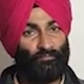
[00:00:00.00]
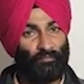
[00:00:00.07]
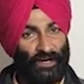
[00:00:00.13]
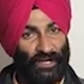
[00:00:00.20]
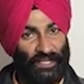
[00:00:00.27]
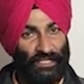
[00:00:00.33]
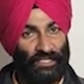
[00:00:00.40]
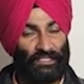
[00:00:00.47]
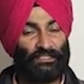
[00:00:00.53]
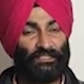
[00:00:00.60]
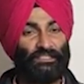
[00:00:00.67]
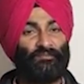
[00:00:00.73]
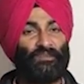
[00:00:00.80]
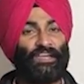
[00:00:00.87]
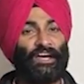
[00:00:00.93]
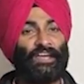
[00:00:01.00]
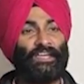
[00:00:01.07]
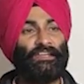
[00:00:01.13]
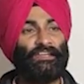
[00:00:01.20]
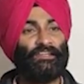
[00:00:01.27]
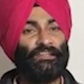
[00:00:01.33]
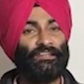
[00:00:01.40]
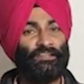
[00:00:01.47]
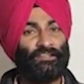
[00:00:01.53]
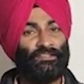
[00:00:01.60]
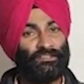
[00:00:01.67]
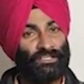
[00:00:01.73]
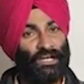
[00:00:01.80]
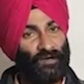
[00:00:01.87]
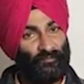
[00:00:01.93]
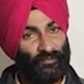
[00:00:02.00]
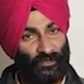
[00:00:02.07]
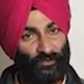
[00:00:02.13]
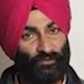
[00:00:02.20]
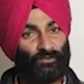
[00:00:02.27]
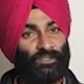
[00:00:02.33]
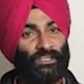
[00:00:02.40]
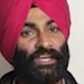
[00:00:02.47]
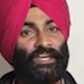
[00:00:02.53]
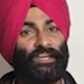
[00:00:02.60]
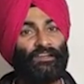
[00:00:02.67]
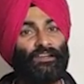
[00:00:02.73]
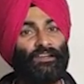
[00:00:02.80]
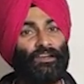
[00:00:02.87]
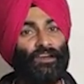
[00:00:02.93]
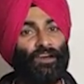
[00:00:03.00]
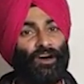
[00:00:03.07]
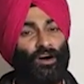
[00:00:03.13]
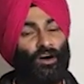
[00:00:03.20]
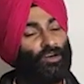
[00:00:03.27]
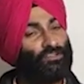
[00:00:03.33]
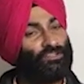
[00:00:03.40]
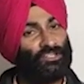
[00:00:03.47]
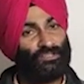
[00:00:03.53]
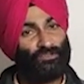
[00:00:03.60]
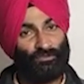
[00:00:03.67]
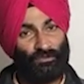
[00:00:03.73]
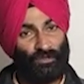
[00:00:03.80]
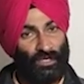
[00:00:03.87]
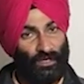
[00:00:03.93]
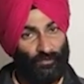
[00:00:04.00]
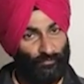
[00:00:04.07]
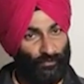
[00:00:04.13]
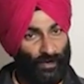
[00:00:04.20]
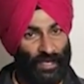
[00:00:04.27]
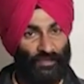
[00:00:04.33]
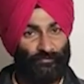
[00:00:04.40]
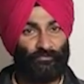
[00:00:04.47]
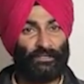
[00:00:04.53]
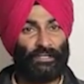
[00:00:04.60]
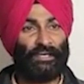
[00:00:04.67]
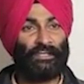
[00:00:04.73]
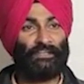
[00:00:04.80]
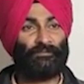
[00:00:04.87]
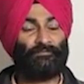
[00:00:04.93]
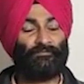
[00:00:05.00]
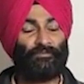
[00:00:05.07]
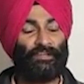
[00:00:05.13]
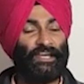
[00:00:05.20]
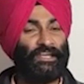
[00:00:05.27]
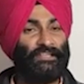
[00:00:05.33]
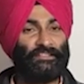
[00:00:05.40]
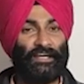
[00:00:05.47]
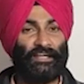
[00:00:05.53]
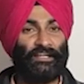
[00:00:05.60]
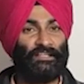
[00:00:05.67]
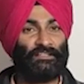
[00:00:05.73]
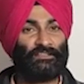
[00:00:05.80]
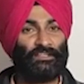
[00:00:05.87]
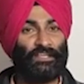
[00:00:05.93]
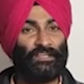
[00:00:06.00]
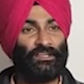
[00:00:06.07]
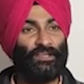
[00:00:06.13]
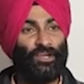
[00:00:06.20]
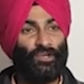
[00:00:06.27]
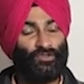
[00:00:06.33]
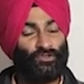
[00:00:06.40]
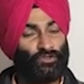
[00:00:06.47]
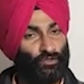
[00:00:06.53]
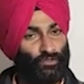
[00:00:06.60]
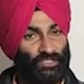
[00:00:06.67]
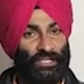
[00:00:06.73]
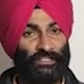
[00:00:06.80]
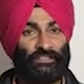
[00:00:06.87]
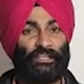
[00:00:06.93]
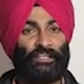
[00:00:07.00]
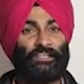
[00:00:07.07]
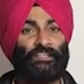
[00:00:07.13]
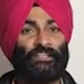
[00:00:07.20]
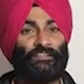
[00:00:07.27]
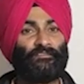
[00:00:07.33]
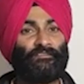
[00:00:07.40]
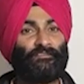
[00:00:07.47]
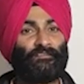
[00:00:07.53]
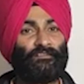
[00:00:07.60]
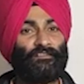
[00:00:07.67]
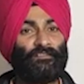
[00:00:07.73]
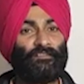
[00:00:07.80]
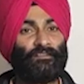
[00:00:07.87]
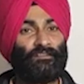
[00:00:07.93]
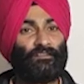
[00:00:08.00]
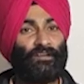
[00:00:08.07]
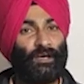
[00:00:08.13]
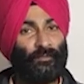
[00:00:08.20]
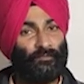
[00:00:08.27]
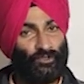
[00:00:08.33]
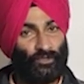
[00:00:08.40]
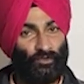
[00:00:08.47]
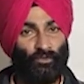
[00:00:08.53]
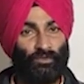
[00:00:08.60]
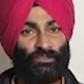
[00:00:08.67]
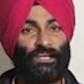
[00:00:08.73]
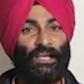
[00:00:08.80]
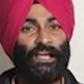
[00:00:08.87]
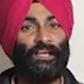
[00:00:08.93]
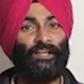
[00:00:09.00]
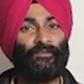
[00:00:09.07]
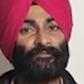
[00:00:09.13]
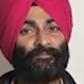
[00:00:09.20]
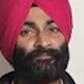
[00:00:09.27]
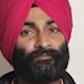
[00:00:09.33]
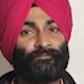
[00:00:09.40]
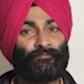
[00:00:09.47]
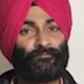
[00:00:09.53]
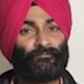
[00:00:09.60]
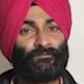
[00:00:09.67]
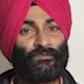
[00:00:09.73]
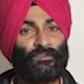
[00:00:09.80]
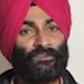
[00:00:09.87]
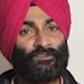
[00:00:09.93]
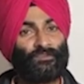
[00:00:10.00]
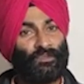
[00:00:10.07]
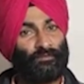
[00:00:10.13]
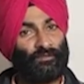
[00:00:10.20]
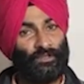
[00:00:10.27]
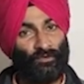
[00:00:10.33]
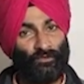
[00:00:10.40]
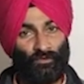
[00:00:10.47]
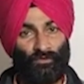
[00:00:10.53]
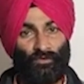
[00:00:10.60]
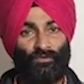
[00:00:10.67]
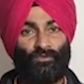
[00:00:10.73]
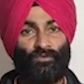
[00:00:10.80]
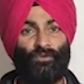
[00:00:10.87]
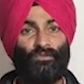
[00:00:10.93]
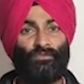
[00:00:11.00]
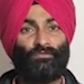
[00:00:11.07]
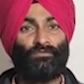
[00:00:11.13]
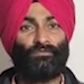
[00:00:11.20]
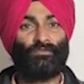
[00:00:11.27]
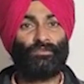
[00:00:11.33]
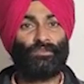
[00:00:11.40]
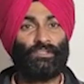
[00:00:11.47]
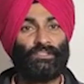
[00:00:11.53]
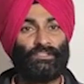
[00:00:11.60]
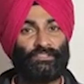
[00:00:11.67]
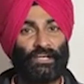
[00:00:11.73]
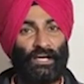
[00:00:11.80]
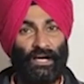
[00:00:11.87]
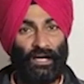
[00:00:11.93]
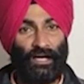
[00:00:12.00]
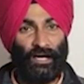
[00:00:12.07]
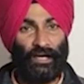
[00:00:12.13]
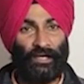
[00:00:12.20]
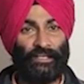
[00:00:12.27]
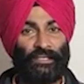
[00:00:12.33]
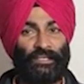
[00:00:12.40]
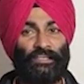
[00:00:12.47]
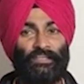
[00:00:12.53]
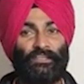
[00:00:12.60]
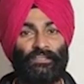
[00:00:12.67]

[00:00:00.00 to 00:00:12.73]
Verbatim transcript: बड़ी गिनती में आए यहाँ पर रुकिए और ये जो अफवाहें फलाई फलाई जा रही इनसे सुचेत रहिए अब ज़रूरत है सभी लोगों को जहाँ आने की